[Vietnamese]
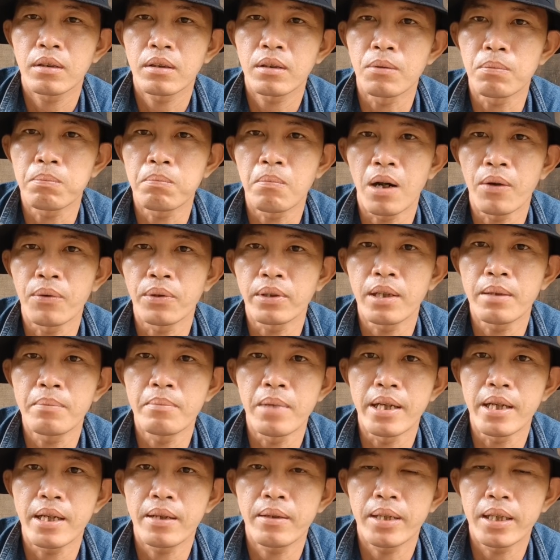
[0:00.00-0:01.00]
cục mồi tới
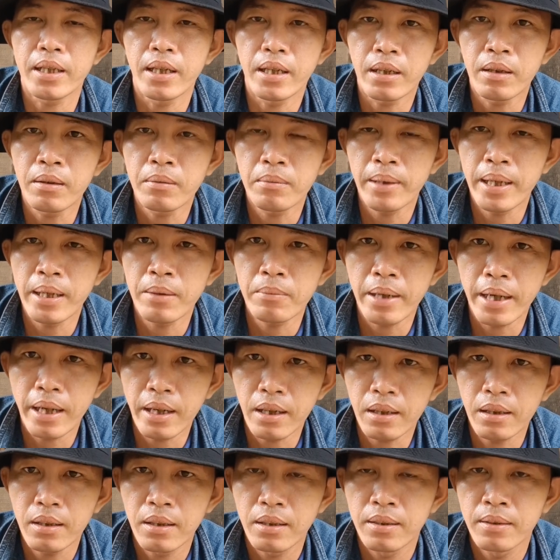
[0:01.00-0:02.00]
miệng rồi lại không lẽ không
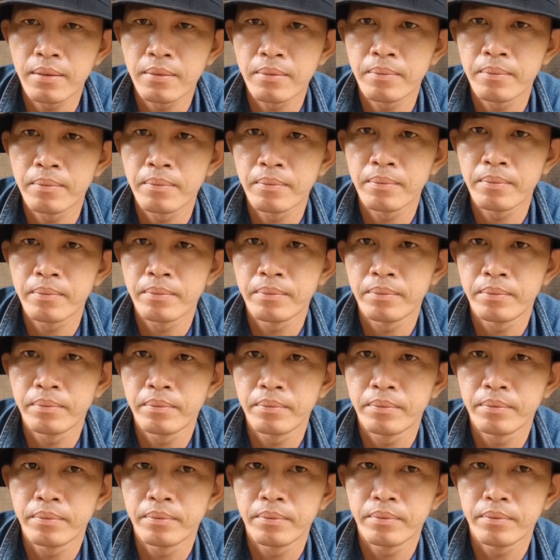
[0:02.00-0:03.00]
ăn
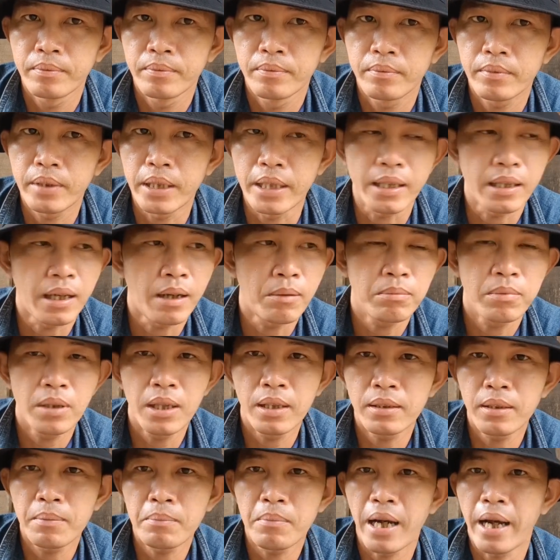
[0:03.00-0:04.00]
thì ông
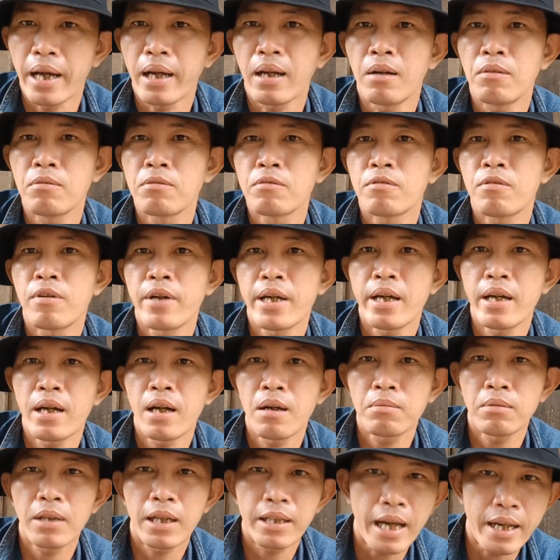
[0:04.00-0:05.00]
lên trên mạng ông khoe
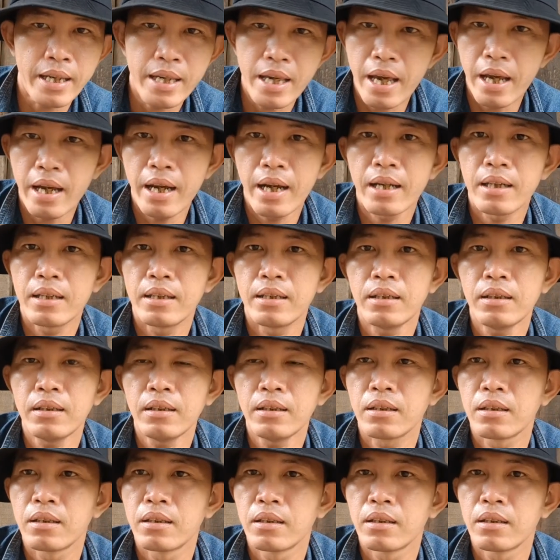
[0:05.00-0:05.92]
ông là đại gia nữa